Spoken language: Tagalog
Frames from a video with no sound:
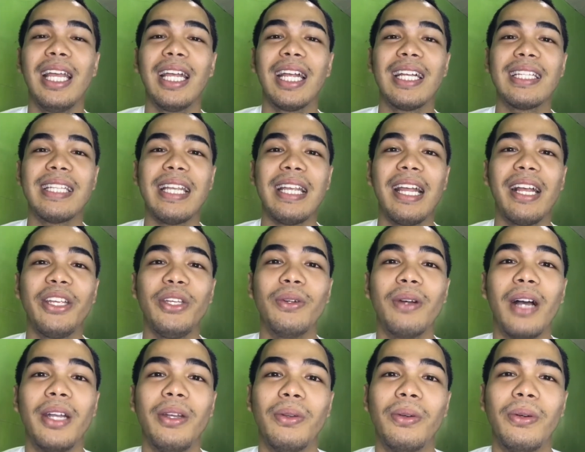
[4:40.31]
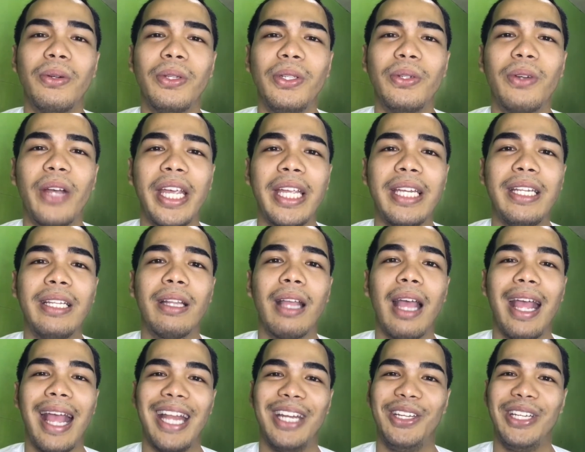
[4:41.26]
Kasi nga yung ano, yung edit
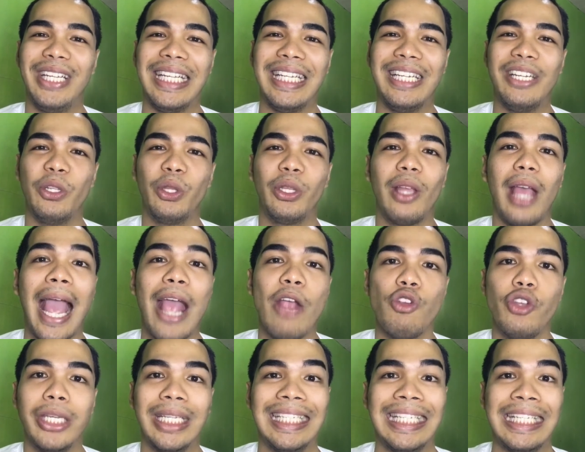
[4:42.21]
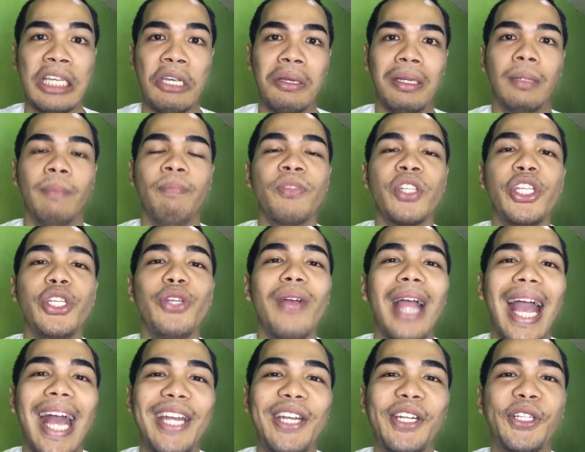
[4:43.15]
at edit, edit, edit yung
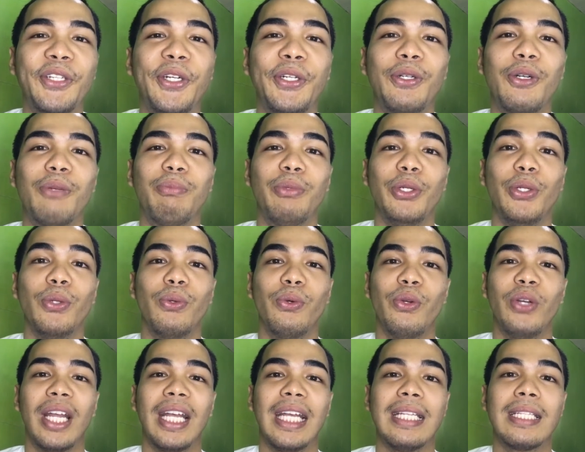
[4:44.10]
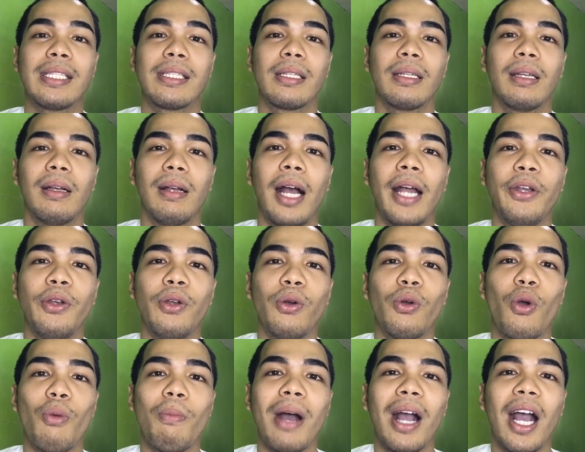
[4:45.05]
editor ko po nung una is ano
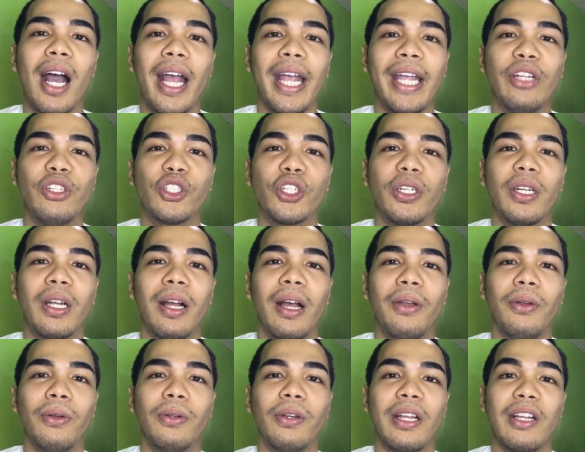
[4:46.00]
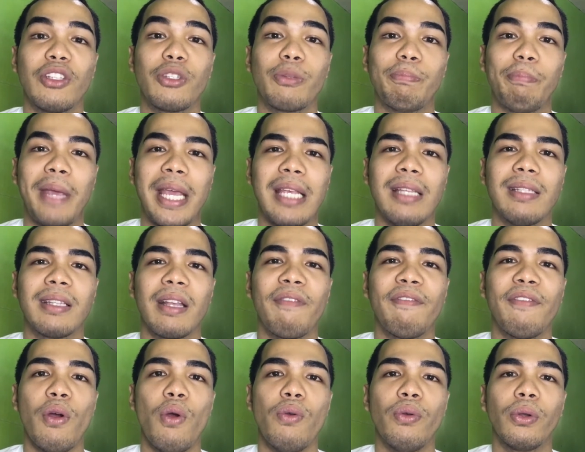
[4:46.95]
kumakain siya ng ano ng space sa
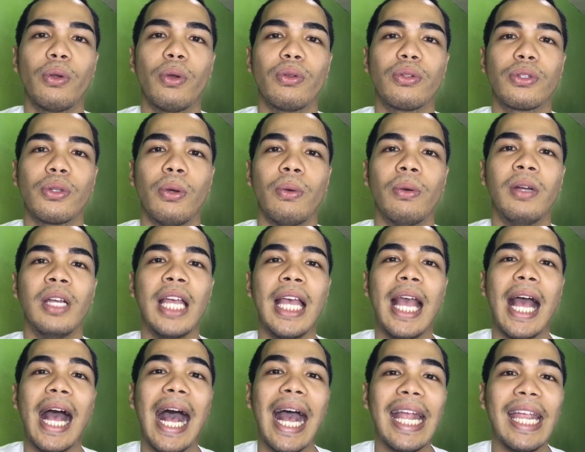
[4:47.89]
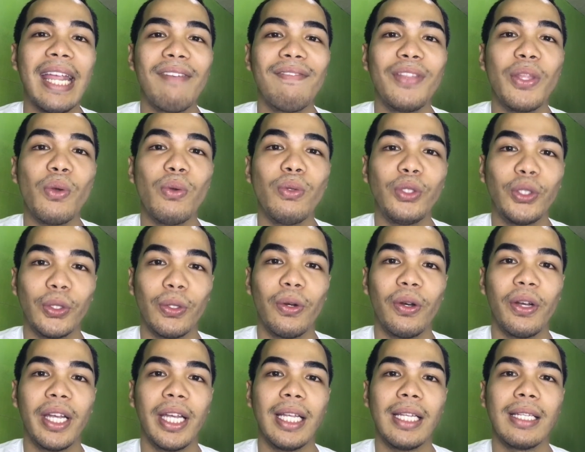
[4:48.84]
phone ko. So I have no
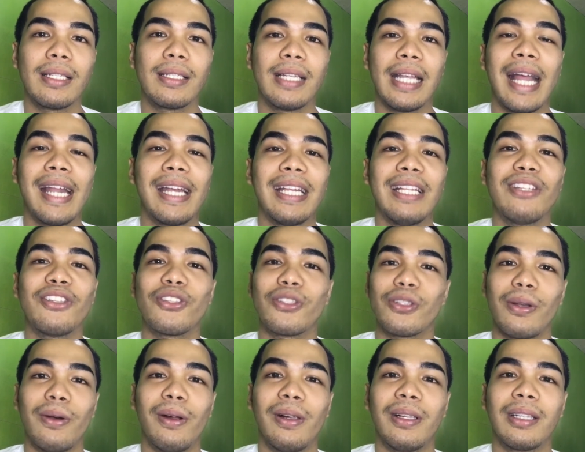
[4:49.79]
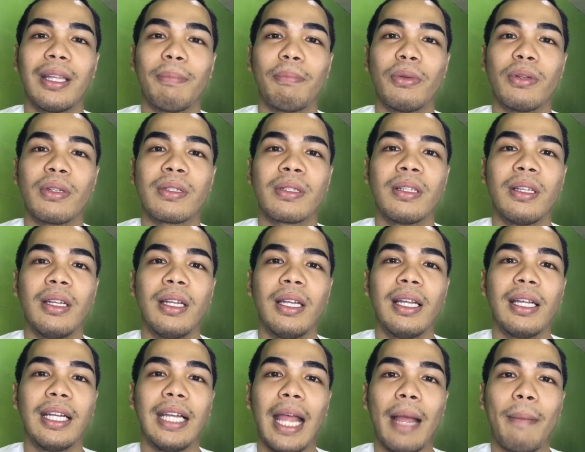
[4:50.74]
choice. Yan install tapos
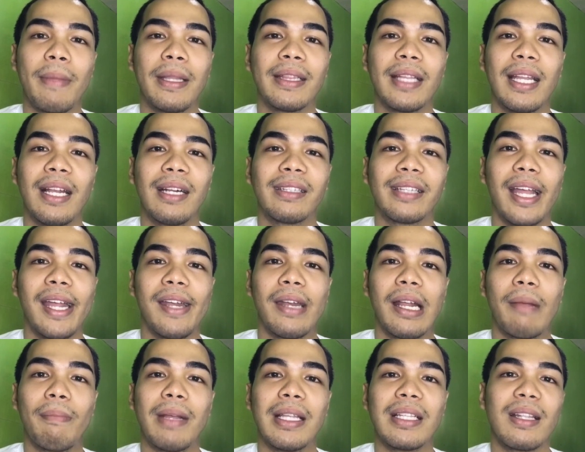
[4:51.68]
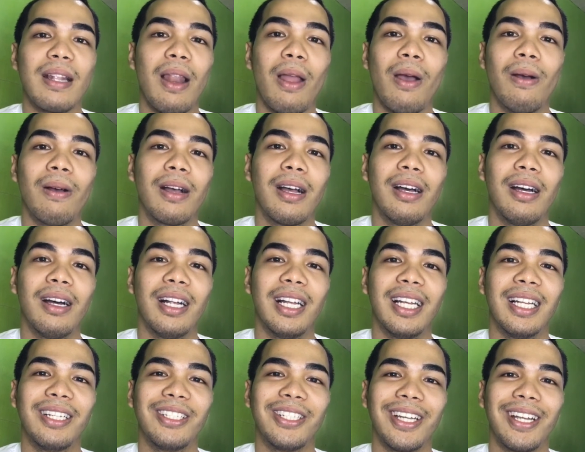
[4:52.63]
gamit na lang tayo ng mas local.
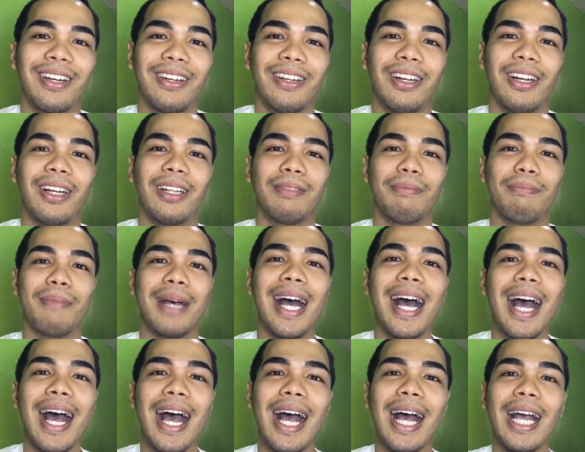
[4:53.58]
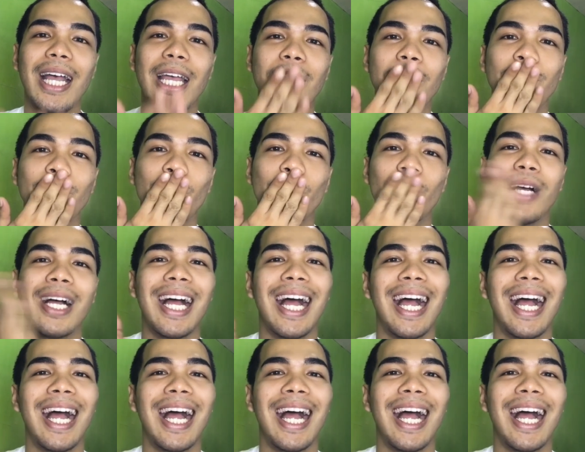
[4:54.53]
Charot. Bye.